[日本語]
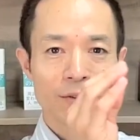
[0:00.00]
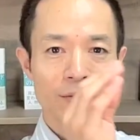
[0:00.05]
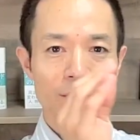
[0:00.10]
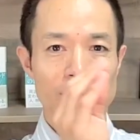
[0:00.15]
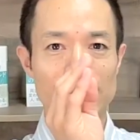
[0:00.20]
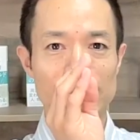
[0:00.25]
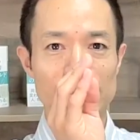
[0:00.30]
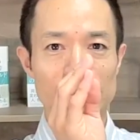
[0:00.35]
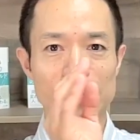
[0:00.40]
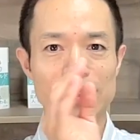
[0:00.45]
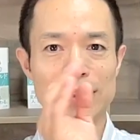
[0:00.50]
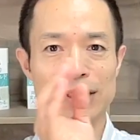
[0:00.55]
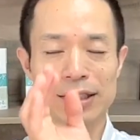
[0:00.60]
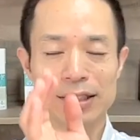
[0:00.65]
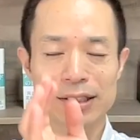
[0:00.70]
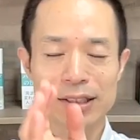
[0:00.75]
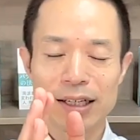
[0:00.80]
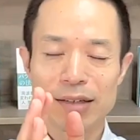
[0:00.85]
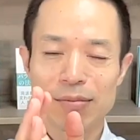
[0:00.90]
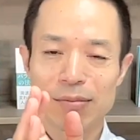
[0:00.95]
あの
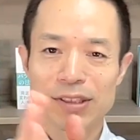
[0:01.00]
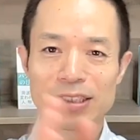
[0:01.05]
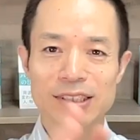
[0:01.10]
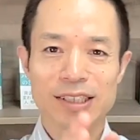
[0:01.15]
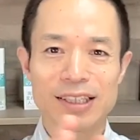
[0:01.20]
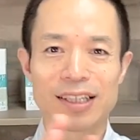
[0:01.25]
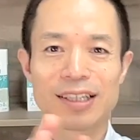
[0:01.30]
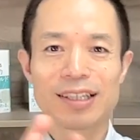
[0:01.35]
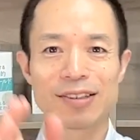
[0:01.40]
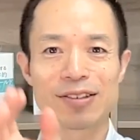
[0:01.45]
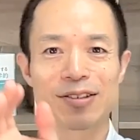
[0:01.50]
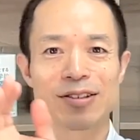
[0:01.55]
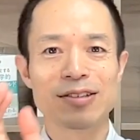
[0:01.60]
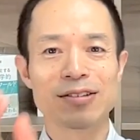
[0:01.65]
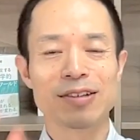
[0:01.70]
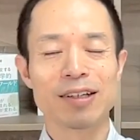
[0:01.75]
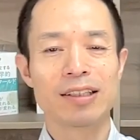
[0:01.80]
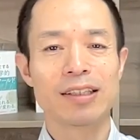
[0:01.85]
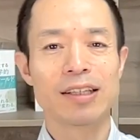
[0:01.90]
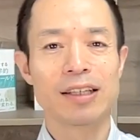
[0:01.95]
絶対無理じゃないかと
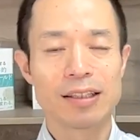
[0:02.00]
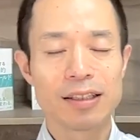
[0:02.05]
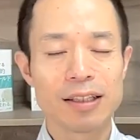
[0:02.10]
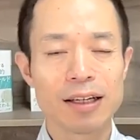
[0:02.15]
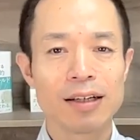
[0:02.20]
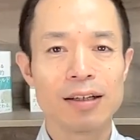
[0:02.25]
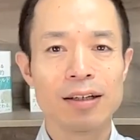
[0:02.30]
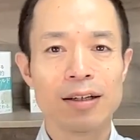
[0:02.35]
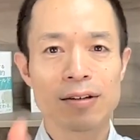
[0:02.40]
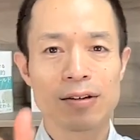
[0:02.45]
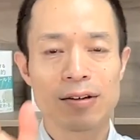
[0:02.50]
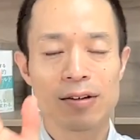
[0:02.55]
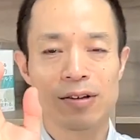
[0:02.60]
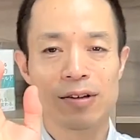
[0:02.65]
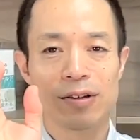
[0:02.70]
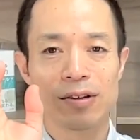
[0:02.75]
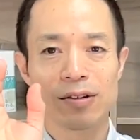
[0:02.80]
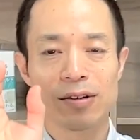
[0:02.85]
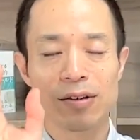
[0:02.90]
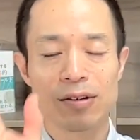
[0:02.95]
言われていたこ
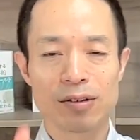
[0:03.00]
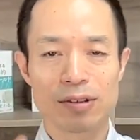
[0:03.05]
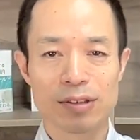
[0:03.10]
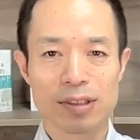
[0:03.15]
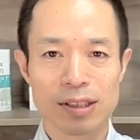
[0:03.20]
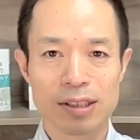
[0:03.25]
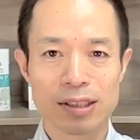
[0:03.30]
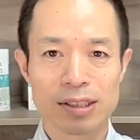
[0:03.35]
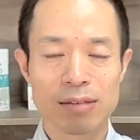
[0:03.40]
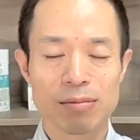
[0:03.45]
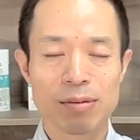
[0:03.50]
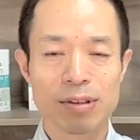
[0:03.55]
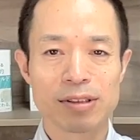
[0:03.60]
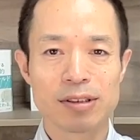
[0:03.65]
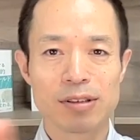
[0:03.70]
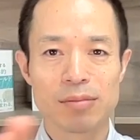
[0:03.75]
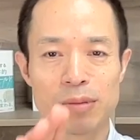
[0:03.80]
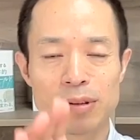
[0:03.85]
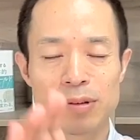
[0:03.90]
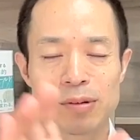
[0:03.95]
の黒人差
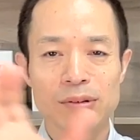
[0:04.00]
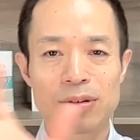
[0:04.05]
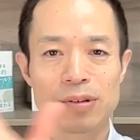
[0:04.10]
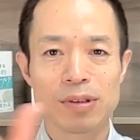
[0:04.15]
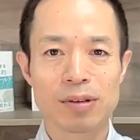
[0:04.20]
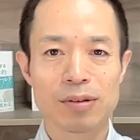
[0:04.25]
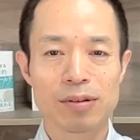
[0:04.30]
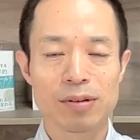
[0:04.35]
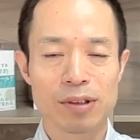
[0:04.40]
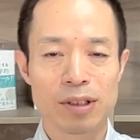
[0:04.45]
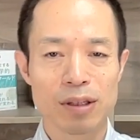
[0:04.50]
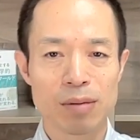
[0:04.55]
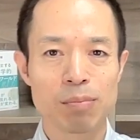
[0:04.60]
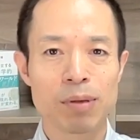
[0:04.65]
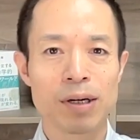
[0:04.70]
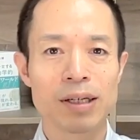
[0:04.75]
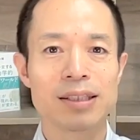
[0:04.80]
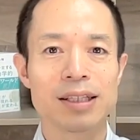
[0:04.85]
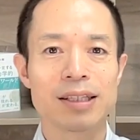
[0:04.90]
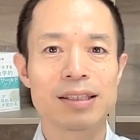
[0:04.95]
別を見事にこう撤
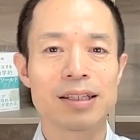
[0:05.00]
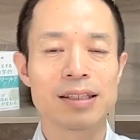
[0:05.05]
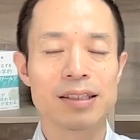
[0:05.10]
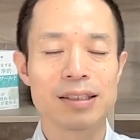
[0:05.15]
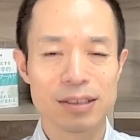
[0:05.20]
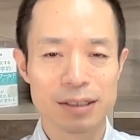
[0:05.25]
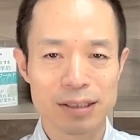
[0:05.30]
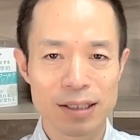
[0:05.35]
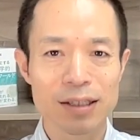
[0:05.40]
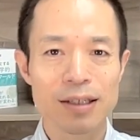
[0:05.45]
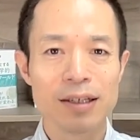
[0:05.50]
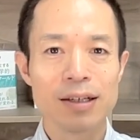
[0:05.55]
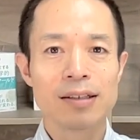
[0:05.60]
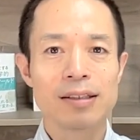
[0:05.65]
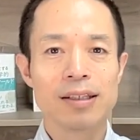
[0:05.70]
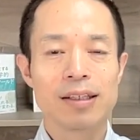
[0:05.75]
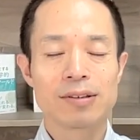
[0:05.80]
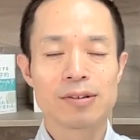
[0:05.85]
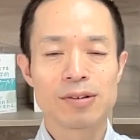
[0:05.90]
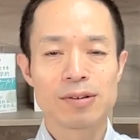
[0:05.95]
廃していったんですね。
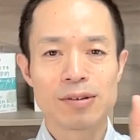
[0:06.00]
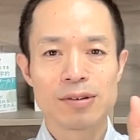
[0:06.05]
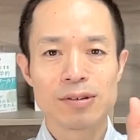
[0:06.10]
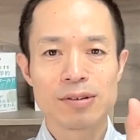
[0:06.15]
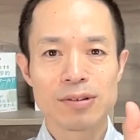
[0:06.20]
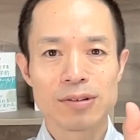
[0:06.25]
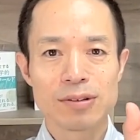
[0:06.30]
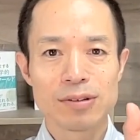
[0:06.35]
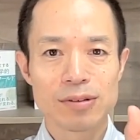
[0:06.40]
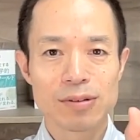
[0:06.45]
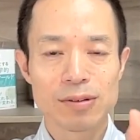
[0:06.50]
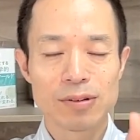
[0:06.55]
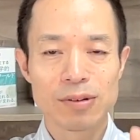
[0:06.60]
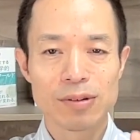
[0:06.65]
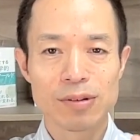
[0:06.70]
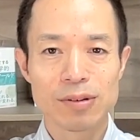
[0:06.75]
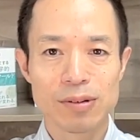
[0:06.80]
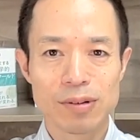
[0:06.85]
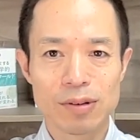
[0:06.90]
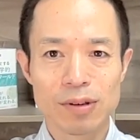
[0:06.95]
で、そういうと
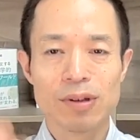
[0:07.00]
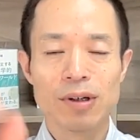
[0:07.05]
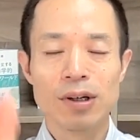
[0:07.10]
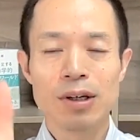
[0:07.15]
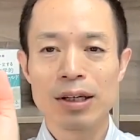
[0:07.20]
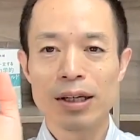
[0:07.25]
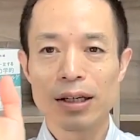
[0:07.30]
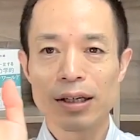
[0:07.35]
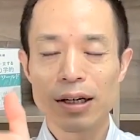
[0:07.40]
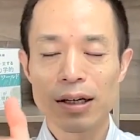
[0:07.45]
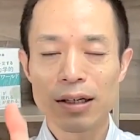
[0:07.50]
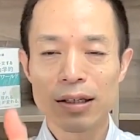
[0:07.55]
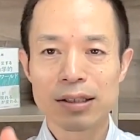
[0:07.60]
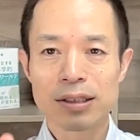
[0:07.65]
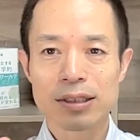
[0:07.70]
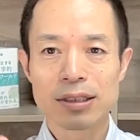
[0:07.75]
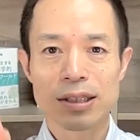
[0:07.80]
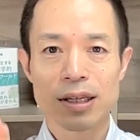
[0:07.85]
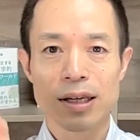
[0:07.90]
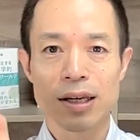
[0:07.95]
ころをいかに
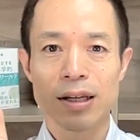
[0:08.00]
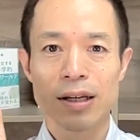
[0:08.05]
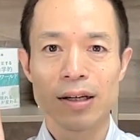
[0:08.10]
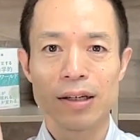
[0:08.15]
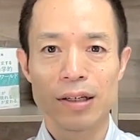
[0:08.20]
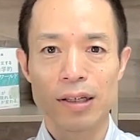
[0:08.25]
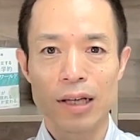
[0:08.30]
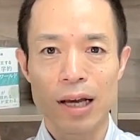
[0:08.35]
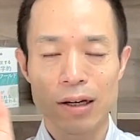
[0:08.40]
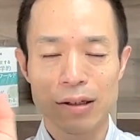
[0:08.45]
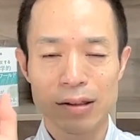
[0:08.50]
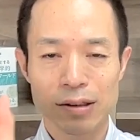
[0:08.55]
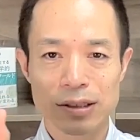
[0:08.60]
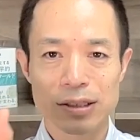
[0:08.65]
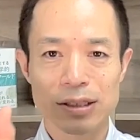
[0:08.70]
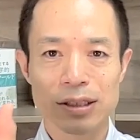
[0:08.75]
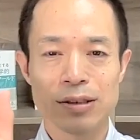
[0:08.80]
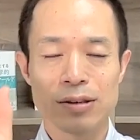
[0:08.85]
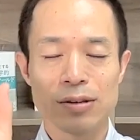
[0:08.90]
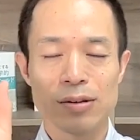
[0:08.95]
して白
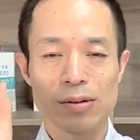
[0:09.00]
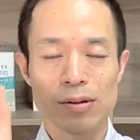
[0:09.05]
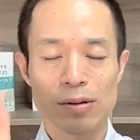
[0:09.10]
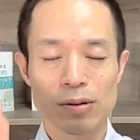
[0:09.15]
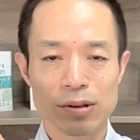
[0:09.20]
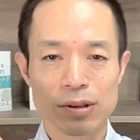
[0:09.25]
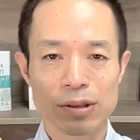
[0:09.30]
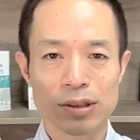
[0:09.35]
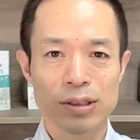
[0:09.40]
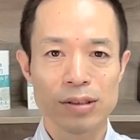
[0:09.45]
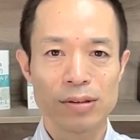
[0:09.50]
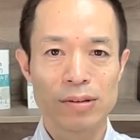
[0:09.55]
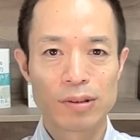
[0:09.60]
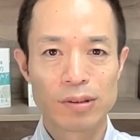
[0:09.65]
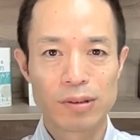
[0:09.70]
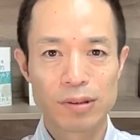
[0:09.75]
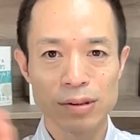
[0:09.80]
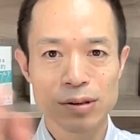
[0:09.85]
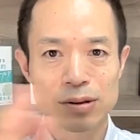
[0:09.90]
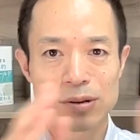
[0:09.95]
人と黒人を
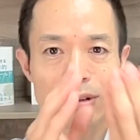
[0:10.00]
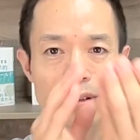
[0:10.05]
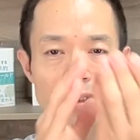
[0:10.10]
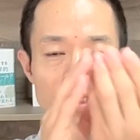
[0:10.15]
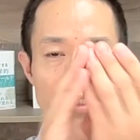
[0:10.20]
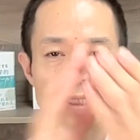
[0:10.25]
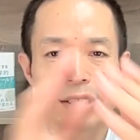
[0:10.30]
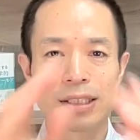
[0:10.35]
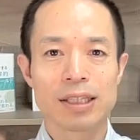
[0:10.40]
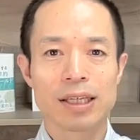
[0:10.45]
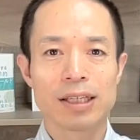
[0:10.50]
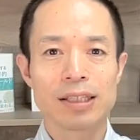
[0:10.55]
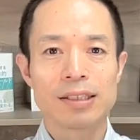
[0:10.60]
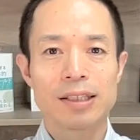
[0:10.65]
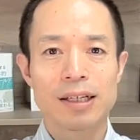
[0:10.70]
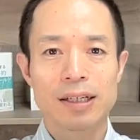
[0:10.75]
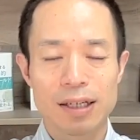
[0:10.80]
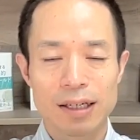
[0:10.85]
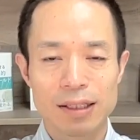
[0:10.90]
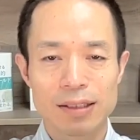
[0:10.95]
融合させていっ
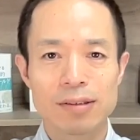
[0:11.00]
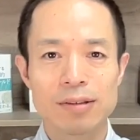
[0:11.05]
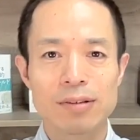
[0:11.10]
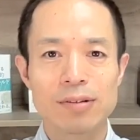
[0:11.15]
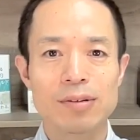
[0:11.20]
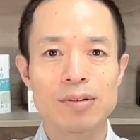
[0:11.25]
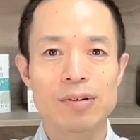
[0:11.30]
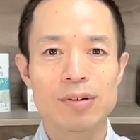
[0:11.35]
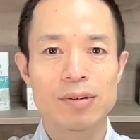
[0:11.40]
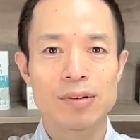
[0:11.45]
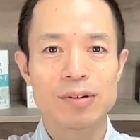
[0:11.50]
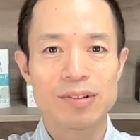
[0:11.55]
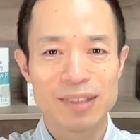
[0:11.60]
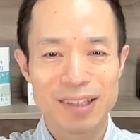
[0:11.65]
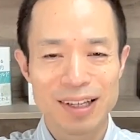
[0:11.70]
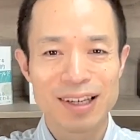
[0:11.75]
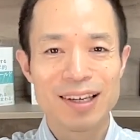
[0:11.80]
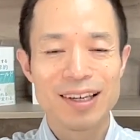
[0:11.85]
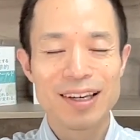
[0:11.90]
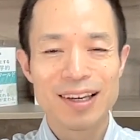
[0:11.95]
たかっていうところの
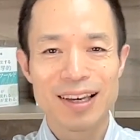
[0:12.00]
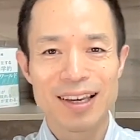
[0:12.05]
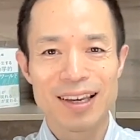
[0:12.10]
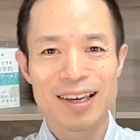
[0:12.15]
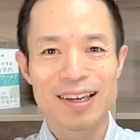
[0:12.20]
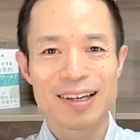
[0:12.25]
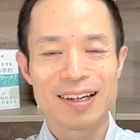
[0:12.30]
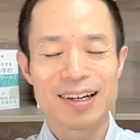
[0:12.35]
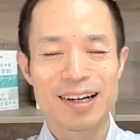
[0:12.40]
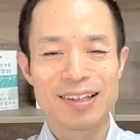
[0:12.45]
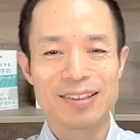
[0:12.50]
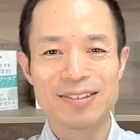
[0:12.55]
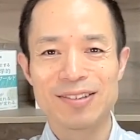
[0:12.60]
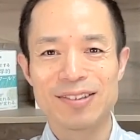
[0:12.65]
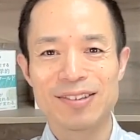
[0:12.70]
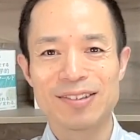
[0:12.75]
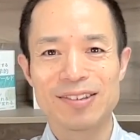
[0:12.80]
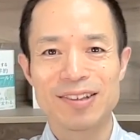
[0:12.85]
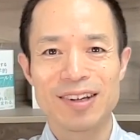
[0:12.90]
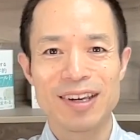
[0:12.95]
ね、えー、感
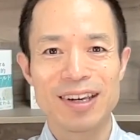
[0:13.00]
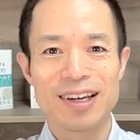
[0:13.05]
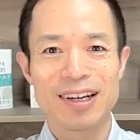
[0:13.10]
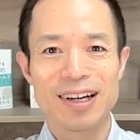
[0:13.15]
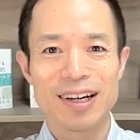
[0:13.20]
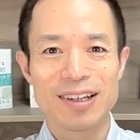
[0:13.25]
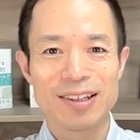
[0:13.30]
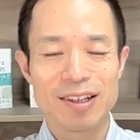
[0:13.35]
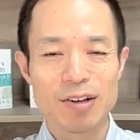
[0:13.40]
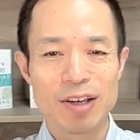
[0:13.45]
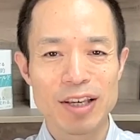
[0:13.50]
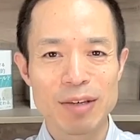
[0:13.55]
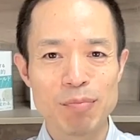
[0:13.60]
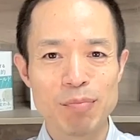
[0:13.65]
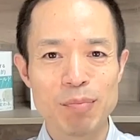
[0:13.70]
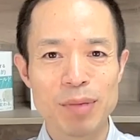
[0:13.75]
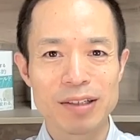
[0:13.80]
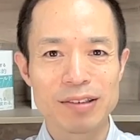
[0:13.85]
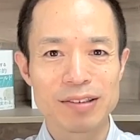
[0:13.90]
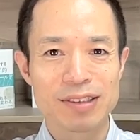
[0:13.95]
動の映画
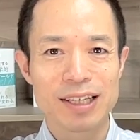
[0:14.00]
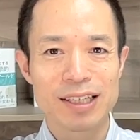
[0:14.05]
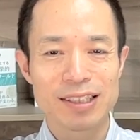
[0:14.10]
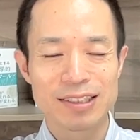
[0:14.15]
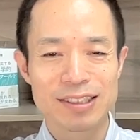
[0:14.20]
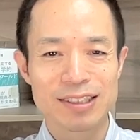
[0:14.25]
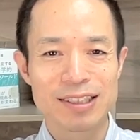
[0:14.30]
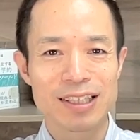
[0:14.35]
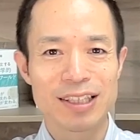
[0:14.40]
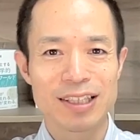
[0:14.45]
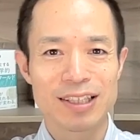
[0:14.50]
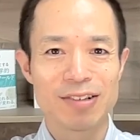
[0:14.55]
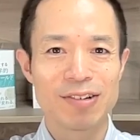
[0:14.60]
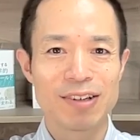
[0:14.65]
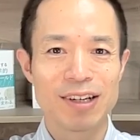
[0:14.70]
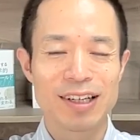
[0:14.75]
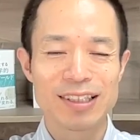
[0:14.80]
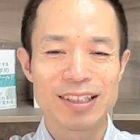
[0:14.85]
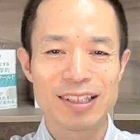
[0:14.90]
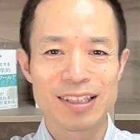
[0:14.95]
インビクタス、ぜひ
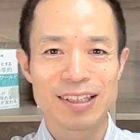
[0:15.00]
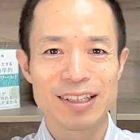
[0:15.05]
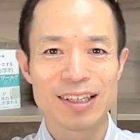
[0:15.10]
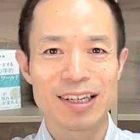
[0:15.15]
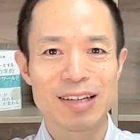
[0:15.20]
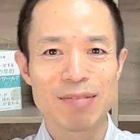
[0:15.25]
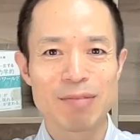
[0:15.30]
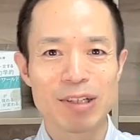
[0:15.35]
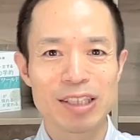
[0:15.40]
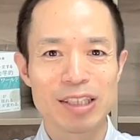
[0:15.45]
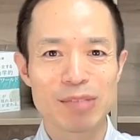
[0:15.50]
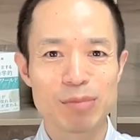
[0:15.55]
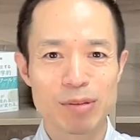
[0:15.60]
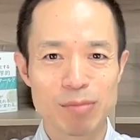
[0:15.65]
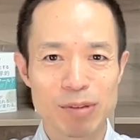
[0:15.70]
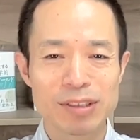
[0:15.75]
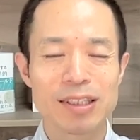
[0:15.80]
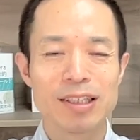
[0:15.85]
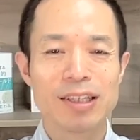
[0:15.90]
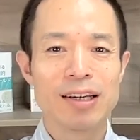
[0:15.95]
ご覧いただければと思
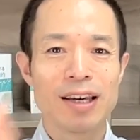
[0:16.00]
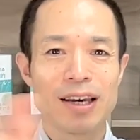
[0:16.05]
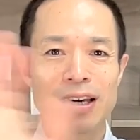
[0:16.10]
います。